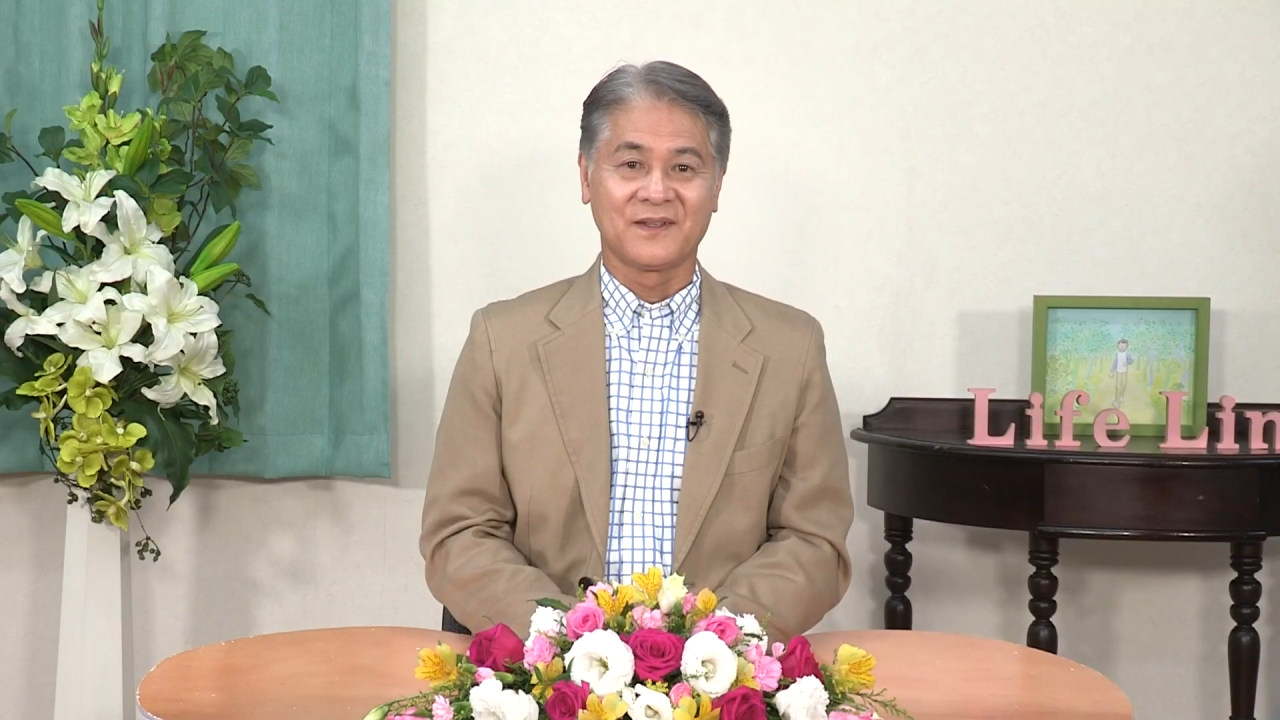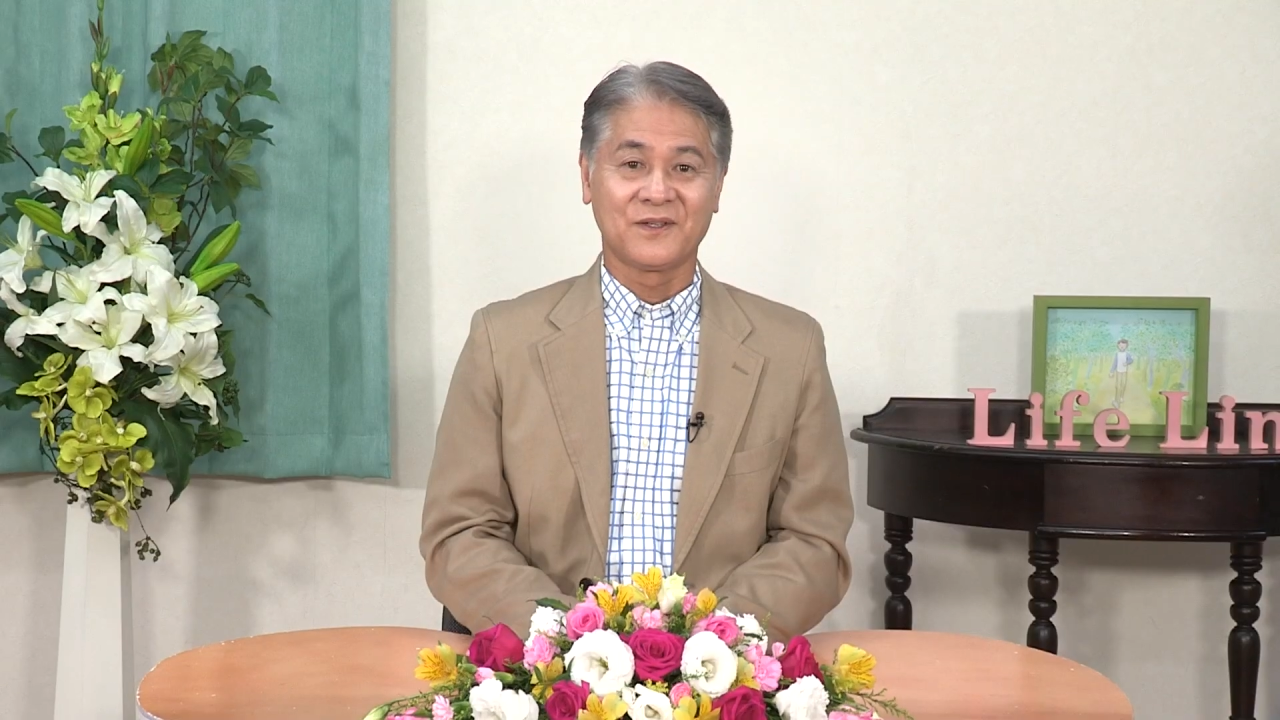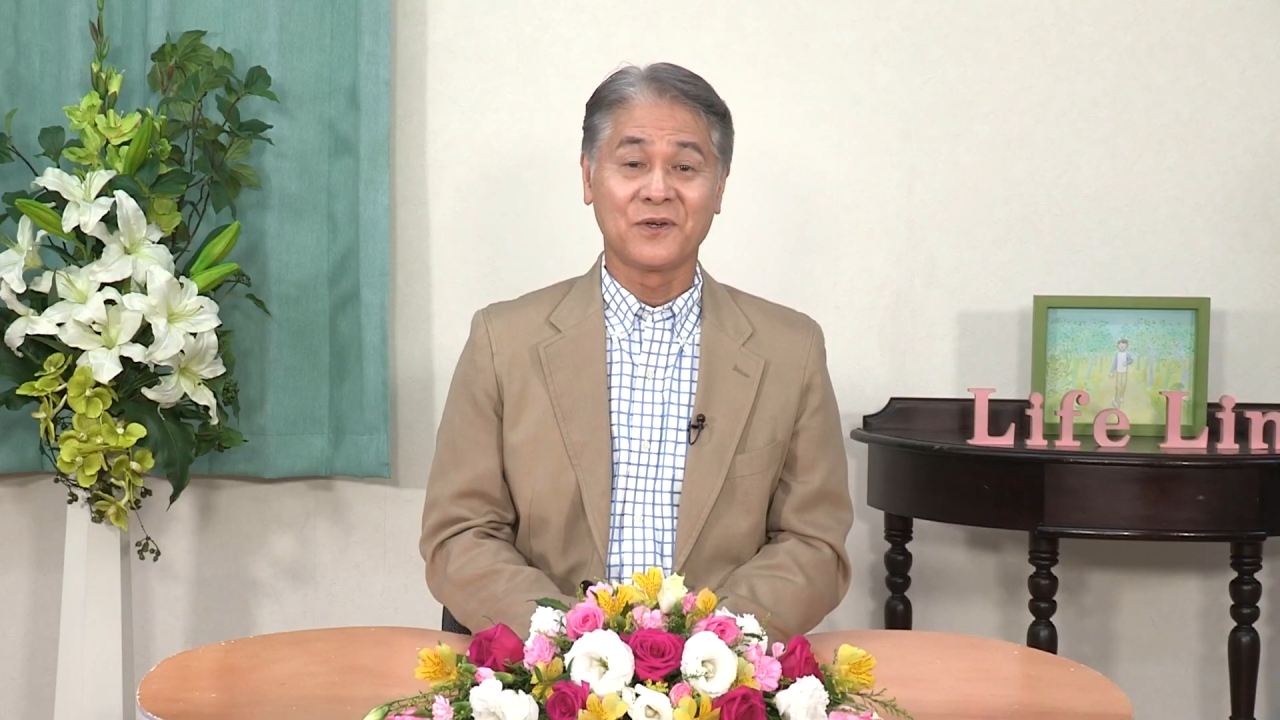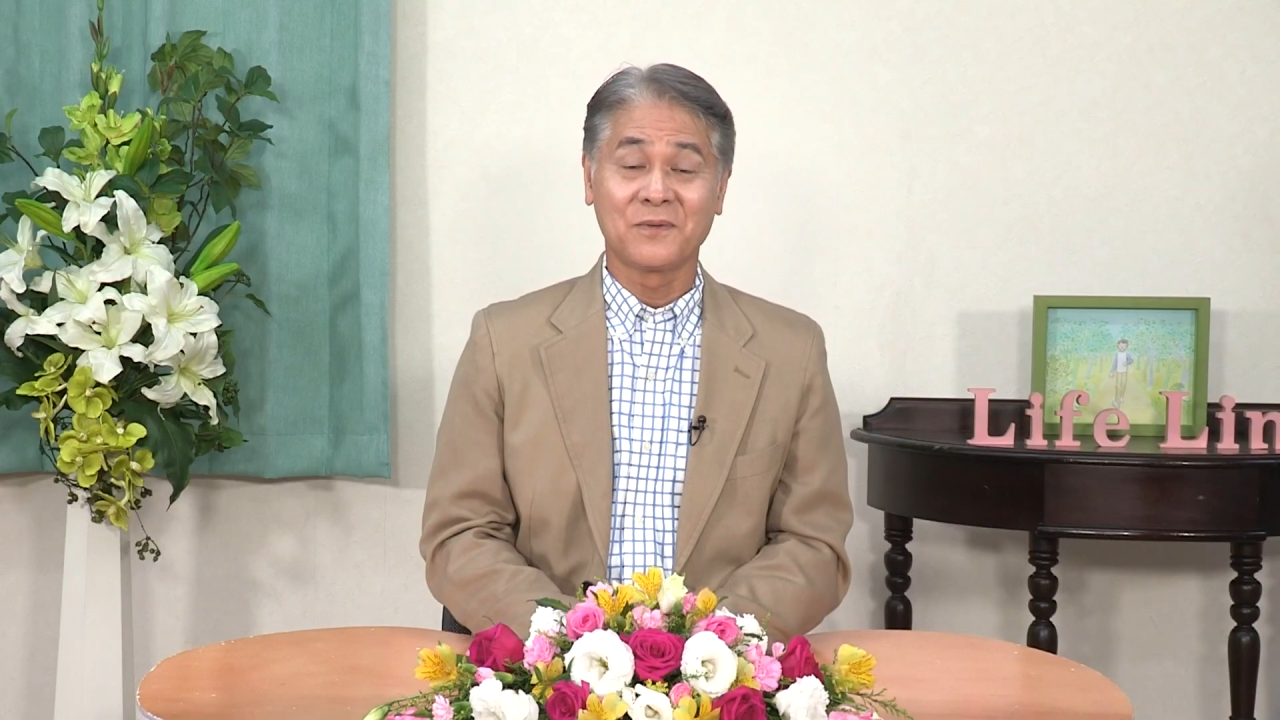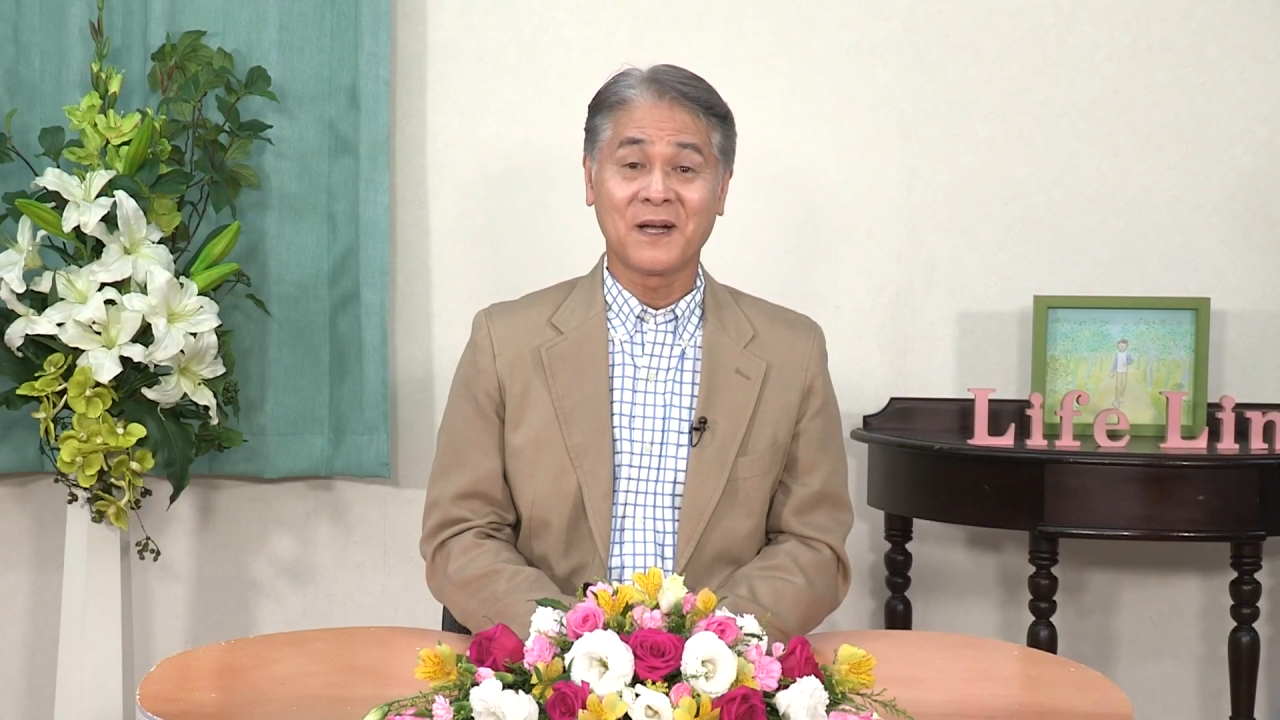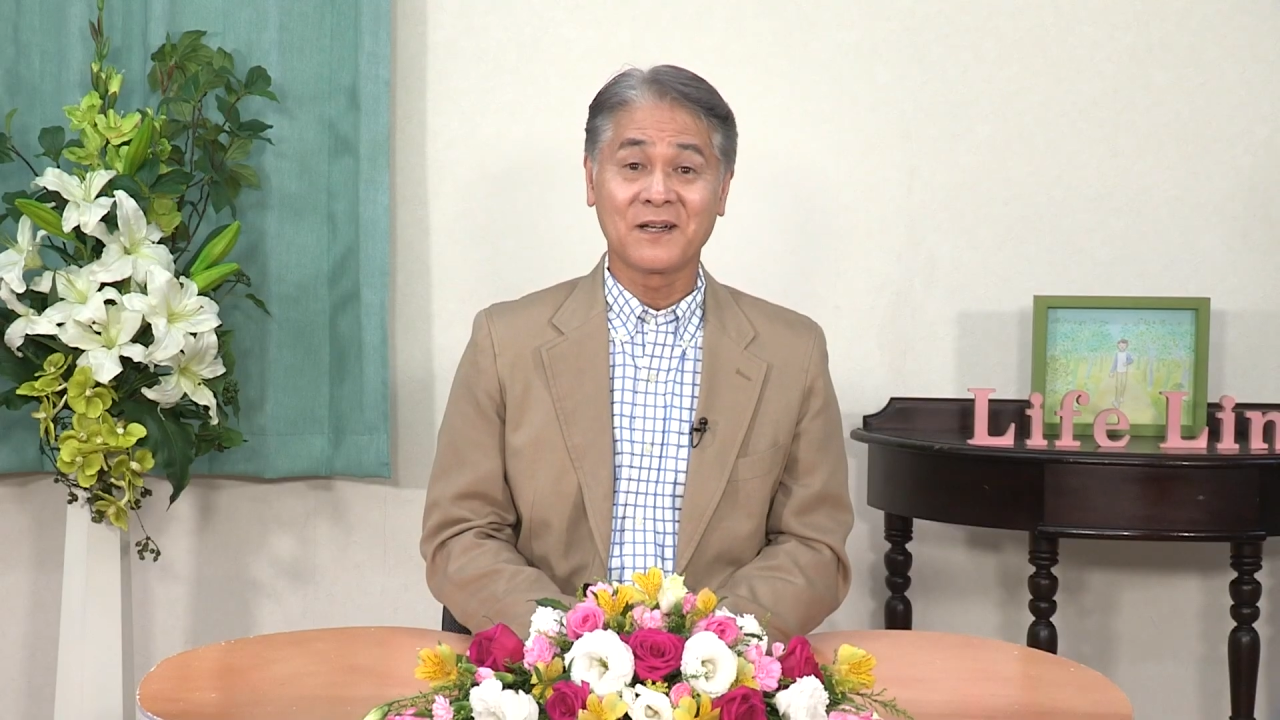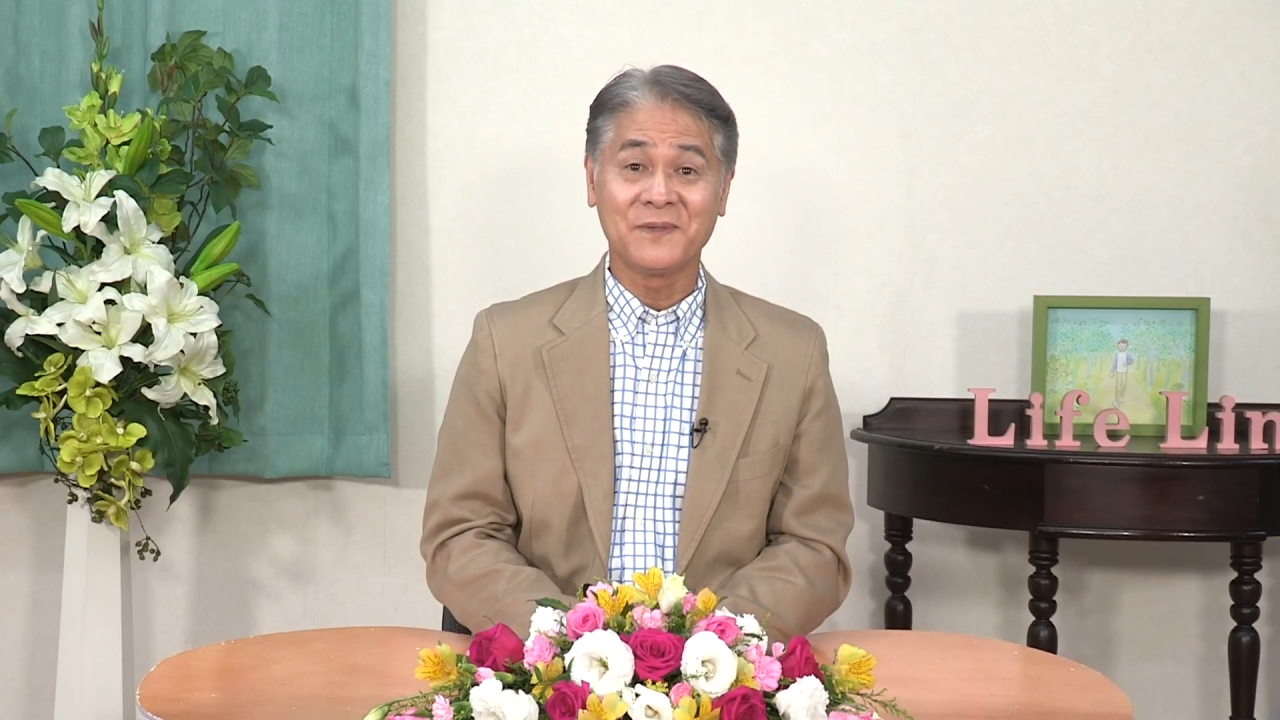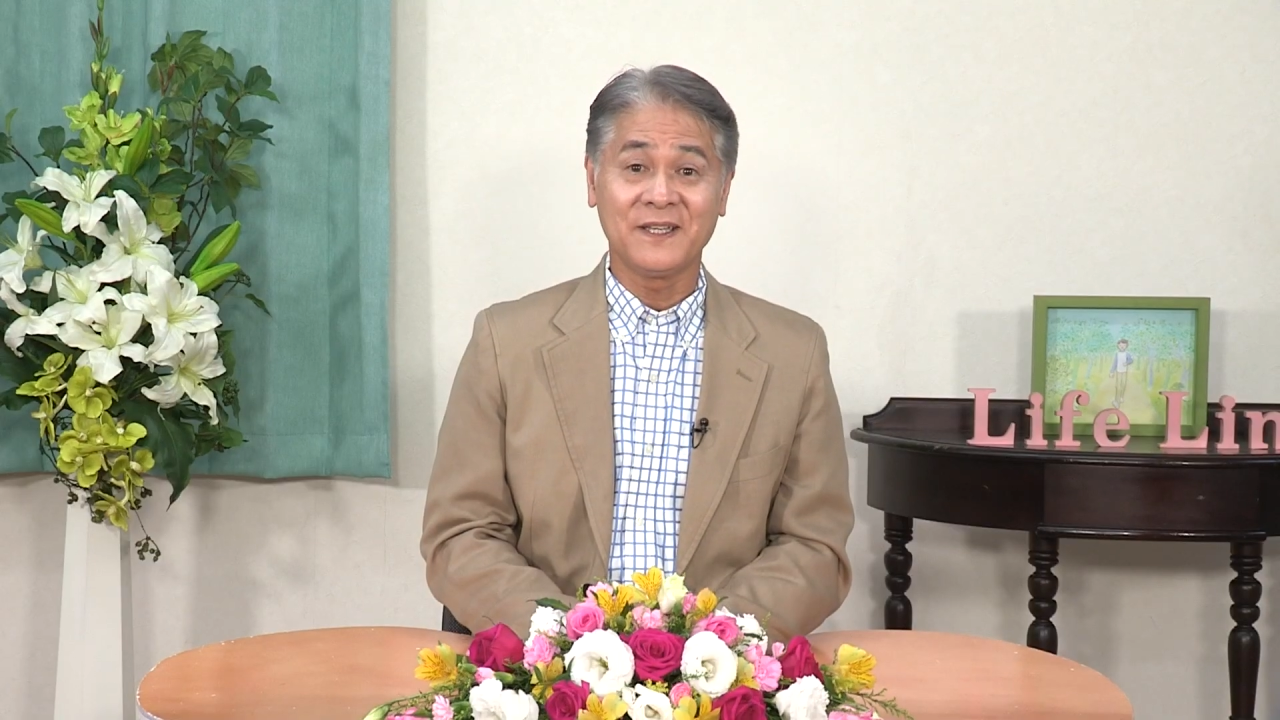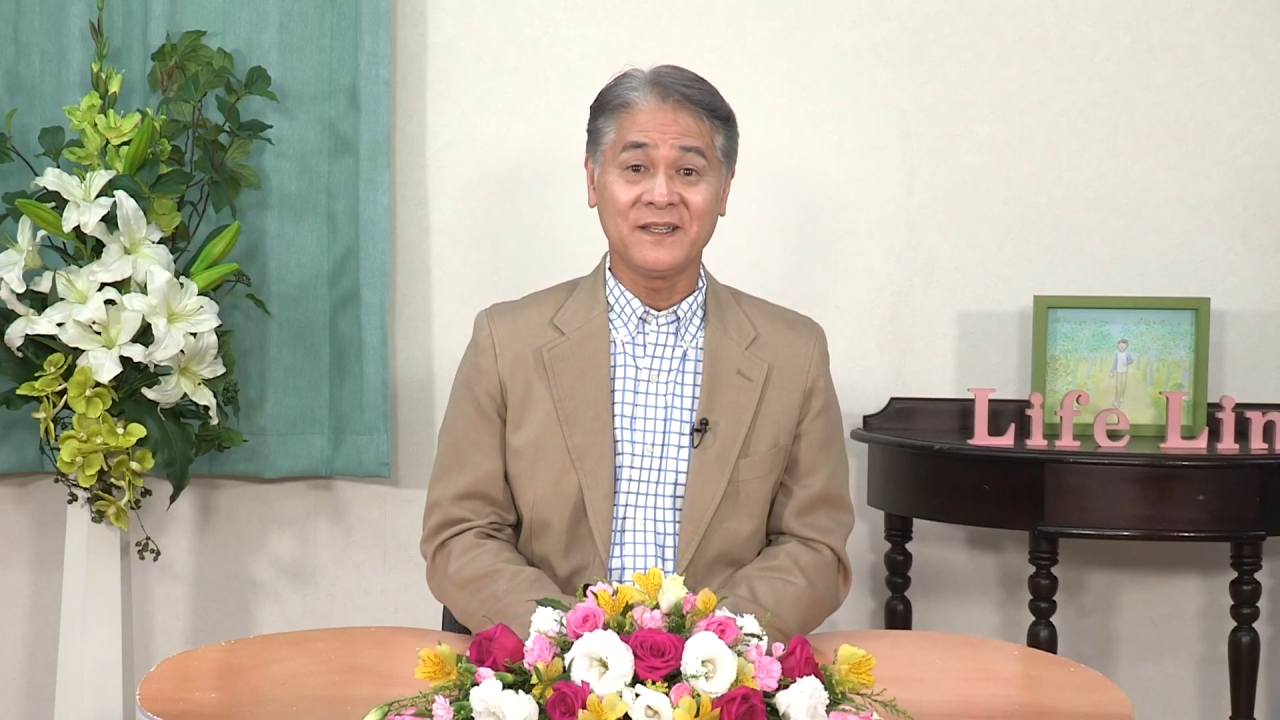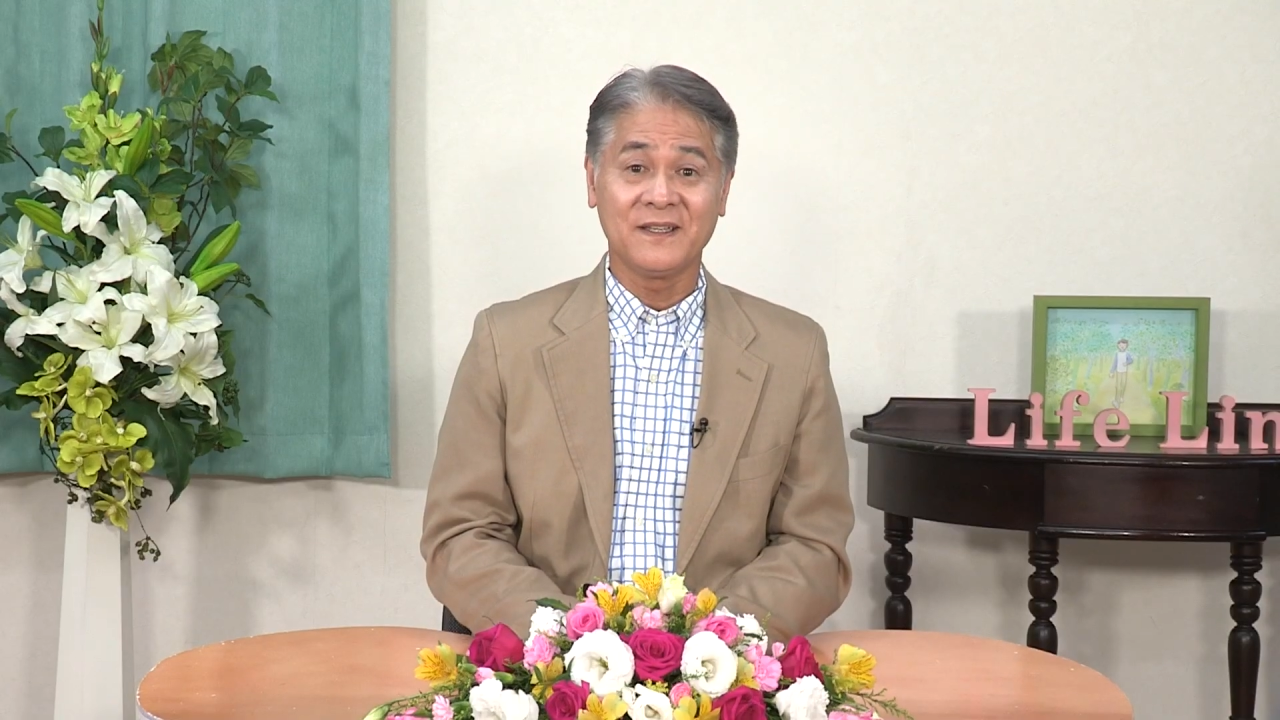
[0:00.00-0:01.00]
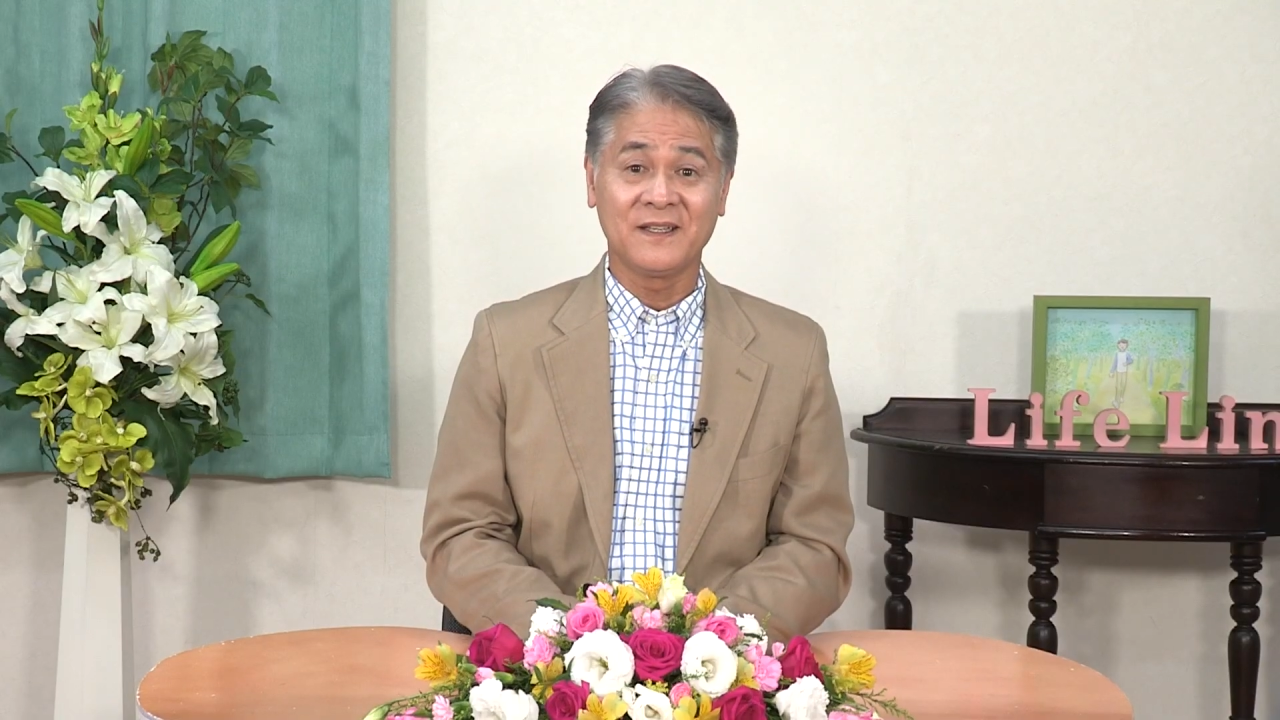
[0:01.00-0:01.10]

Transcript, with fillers: 今日の番組